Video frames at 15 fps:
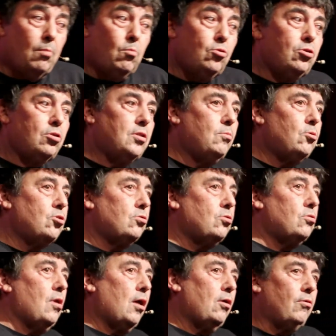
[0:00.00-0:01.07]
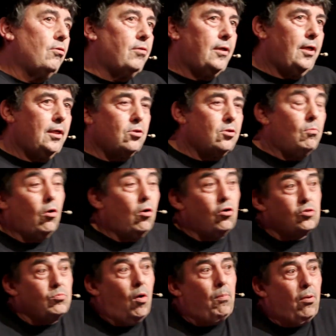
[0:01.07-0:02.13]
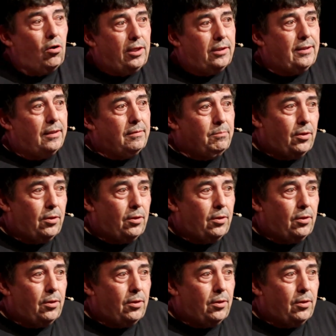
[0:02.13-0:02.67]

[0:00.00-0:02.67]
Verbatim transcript: muchos de vosotros la conoceríais como Cosmopolitan,